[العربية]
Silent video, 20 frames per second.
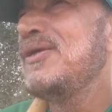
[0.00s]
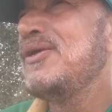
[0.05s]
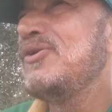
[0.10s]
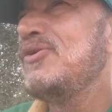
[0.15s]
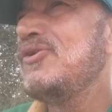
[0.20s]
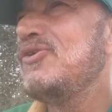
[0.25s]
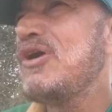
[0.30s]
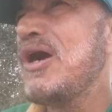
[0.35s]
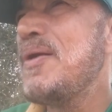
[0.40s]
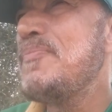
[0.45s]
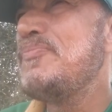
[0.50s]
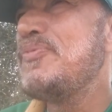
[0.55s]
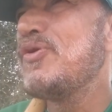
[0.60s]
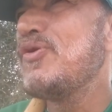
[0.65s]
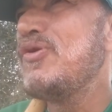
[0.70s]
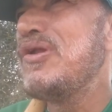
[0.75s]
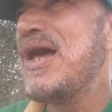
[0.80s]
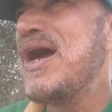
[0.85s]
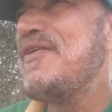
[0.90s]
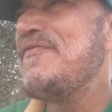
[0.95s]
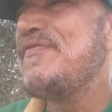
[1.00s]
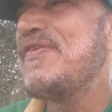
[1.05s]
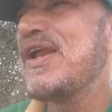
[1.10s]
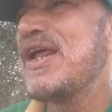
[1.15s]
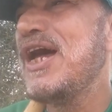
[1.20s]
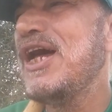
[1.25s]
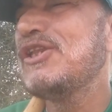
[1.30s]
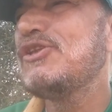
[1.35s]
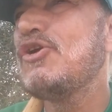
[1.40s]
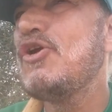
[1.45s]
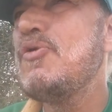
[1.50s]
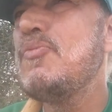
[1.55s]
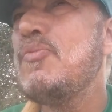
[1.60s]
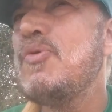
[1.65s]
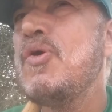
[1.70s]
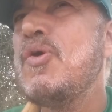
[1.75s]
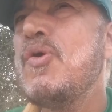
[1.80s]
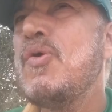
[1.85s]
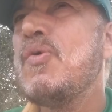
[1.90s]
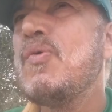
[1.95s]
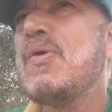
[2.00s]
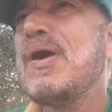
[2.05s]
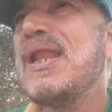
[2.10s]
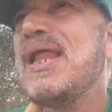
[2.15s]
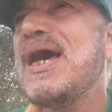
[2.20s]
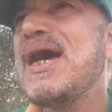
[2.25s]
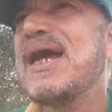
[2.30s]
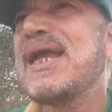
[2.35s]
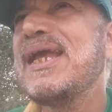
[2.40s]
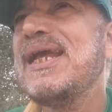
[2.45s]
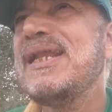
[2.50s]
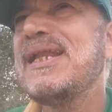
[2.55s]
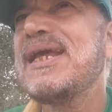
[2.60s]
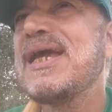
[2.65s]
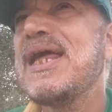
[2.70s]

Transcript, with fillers: يعبرون عن فرحتهم ولكن